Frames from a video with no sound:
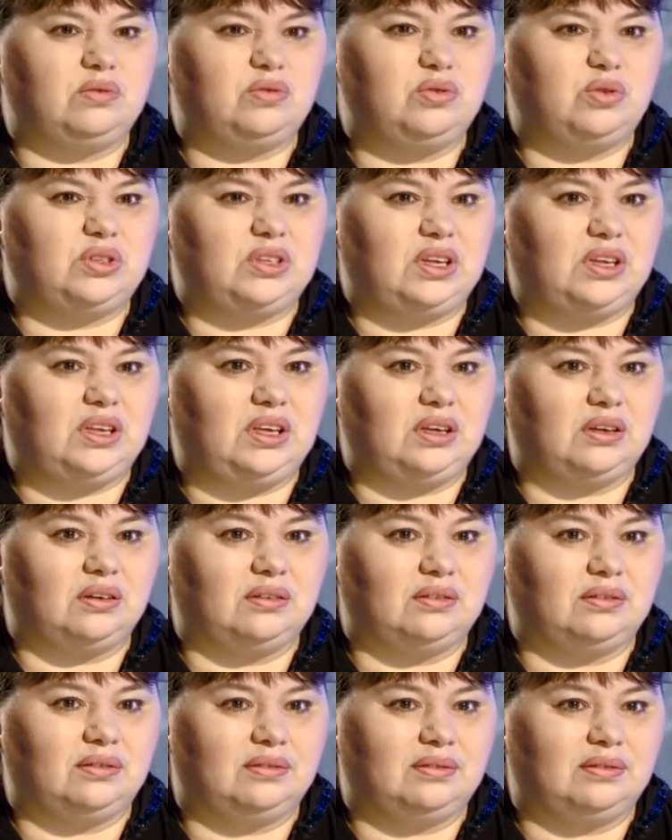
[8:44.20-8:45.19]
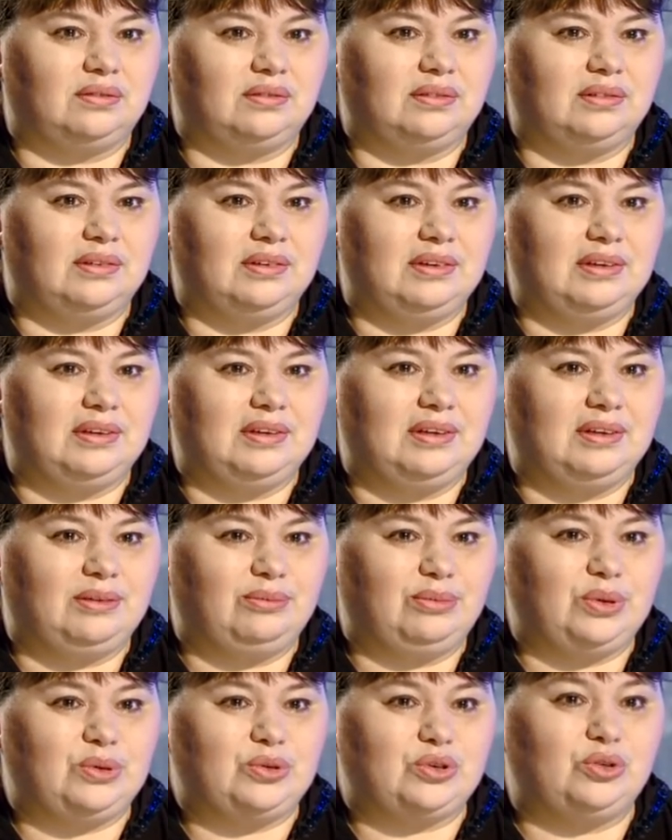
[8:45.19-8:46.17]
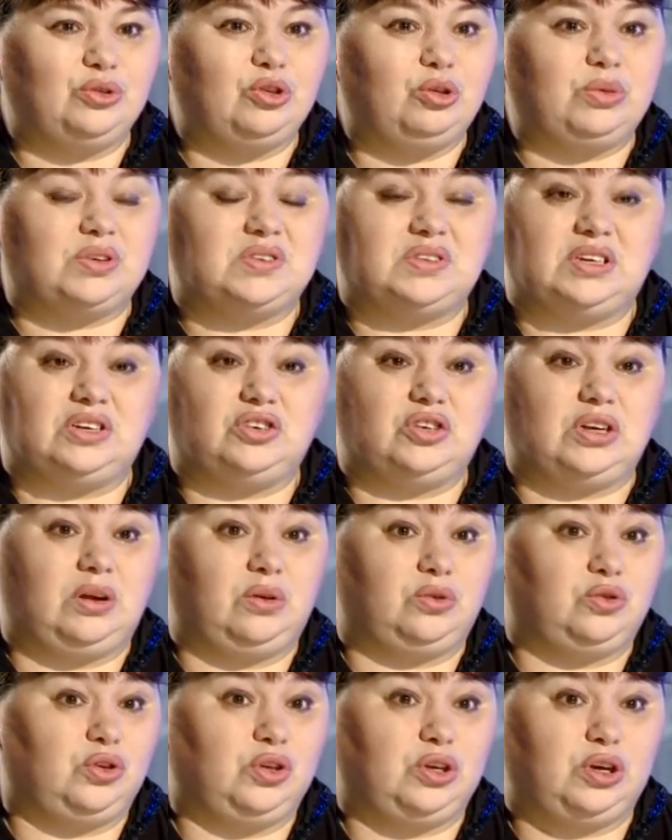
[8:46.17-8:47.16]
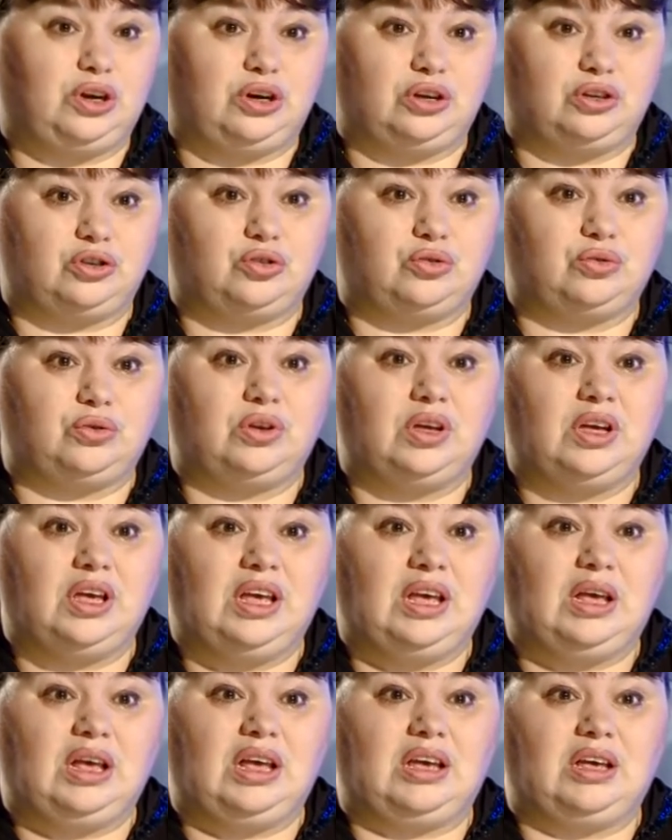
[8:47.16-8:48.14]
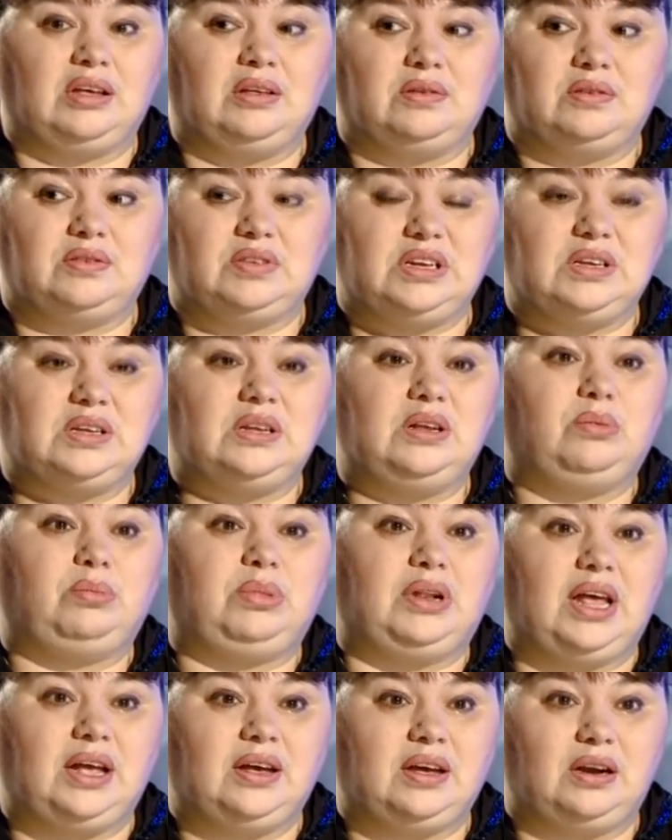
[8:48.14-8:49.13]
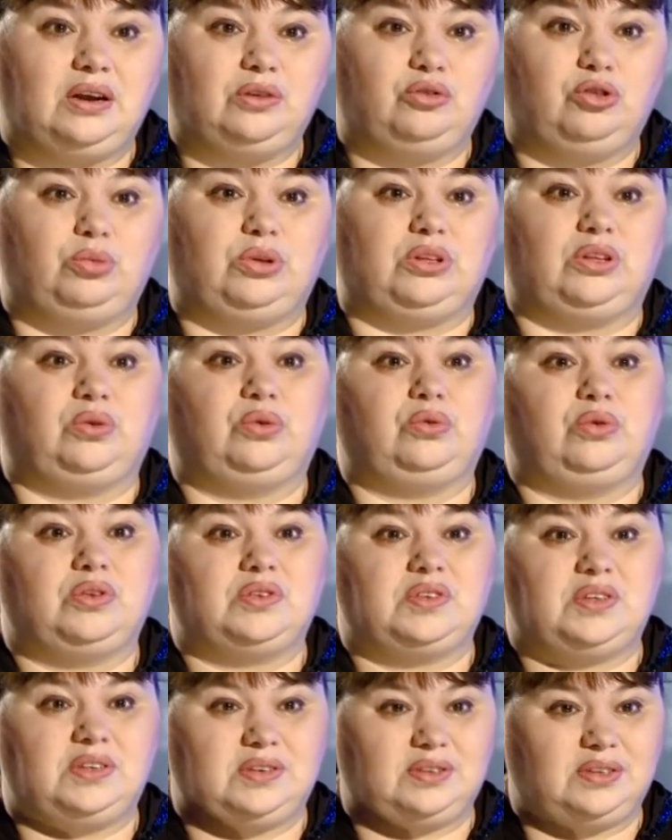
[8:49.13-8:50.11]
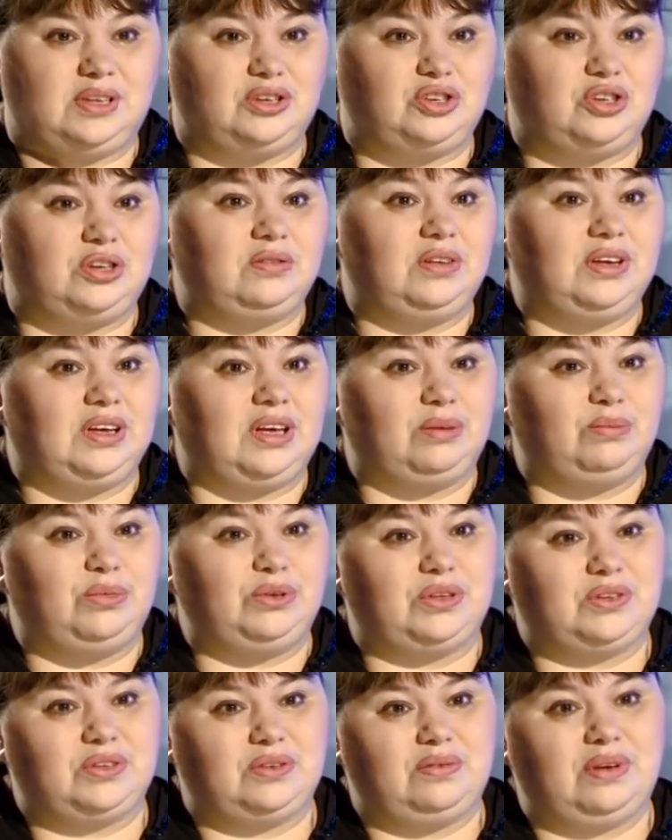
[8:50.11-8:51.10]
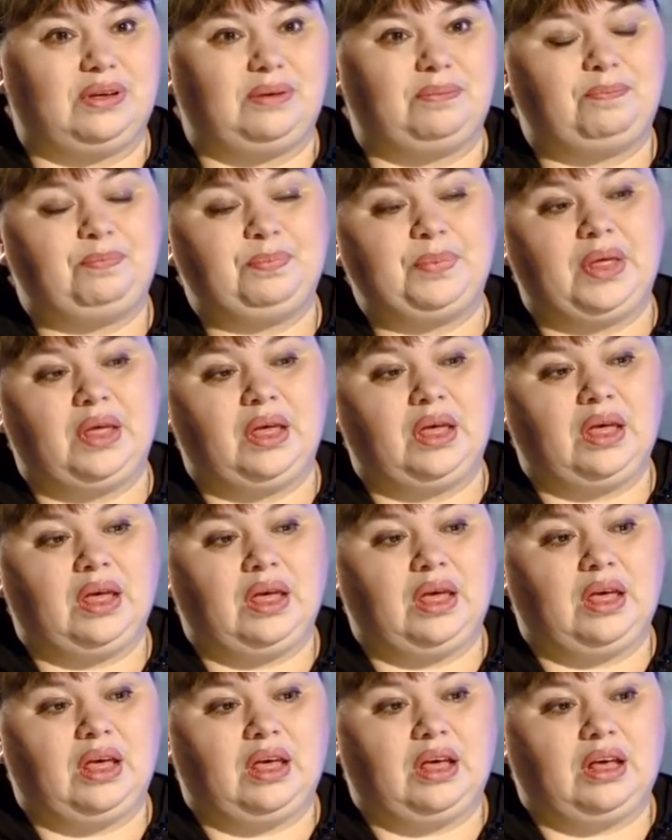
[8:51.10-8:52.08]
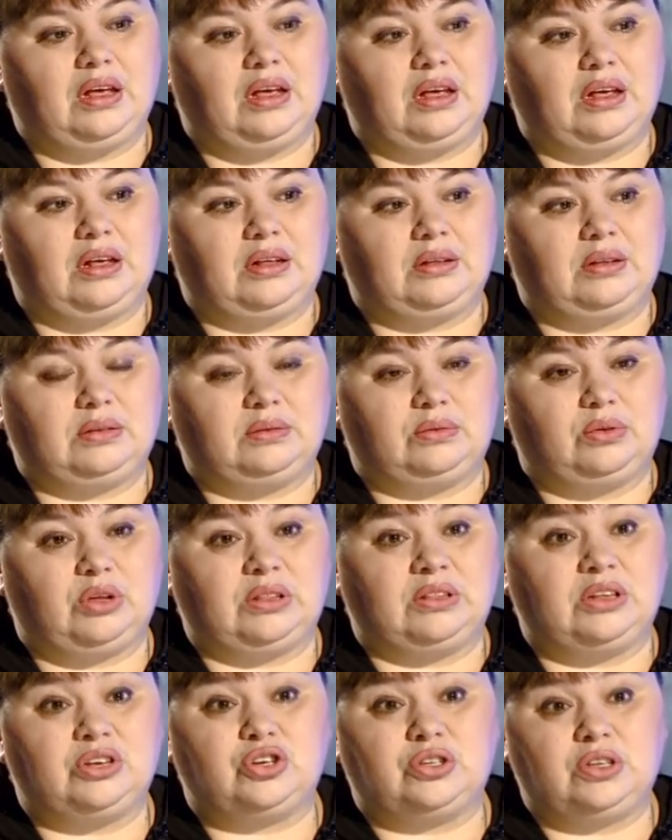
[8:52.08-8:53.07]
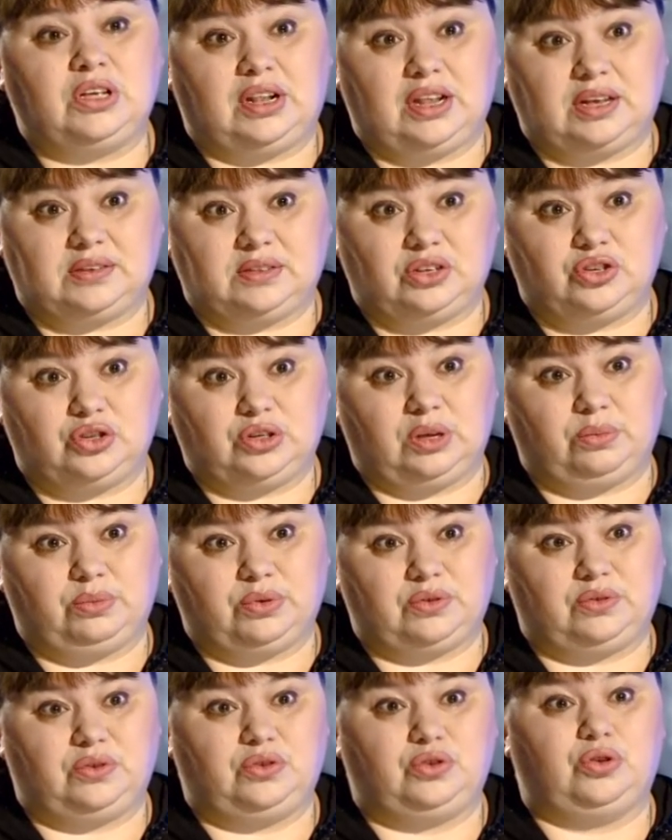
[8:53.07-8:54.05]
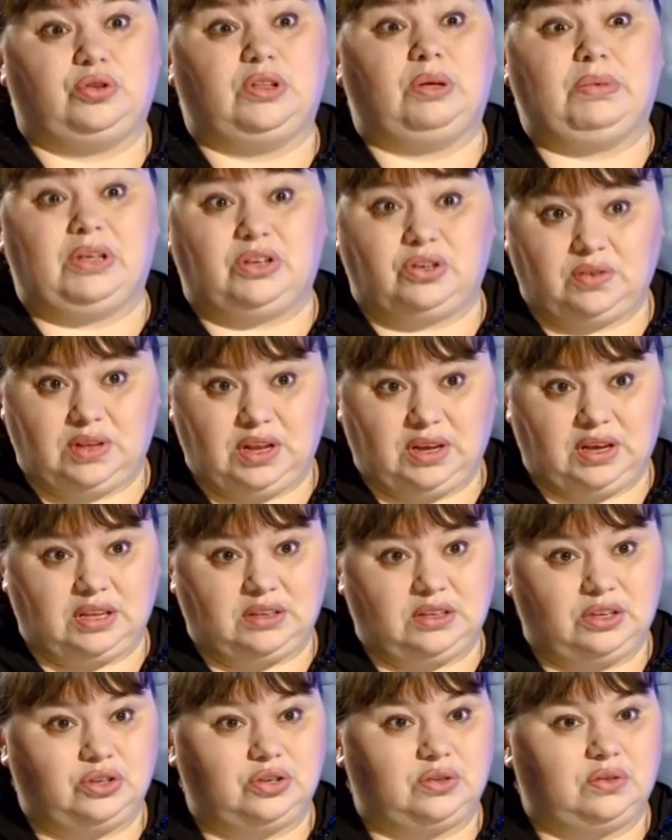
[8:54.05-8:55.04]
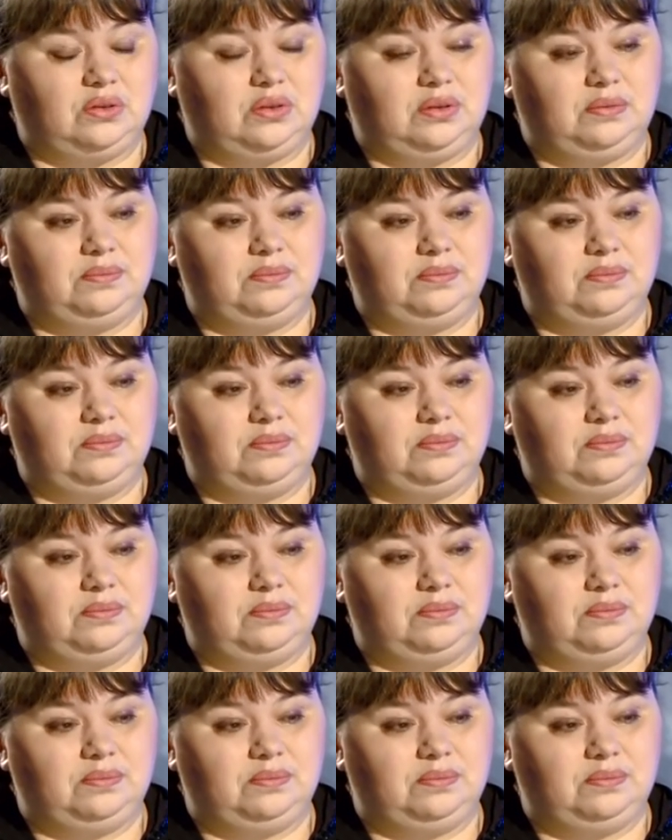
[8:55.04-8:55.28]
все-таки. Потому что номер встречали очень хорошо, э, зрители плакали, номер такой слезоточивый, как мы называем. Э, «Ночные ласточки» посвященные, опять же, Великой Отечественной.